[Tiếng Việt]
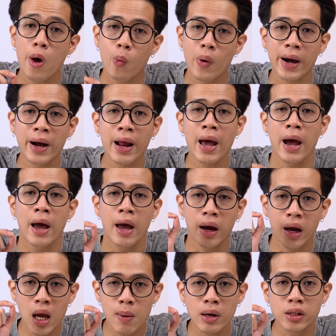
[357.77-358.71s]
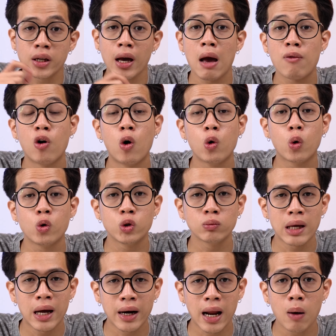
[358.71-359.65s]
Ngoài ra khi mà chiếc iPhone của
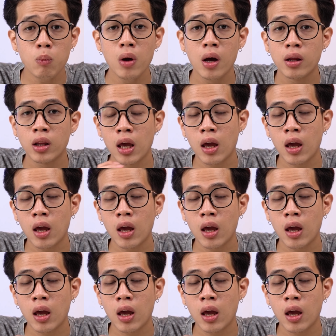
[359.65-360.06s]
chúng ta nóng nóng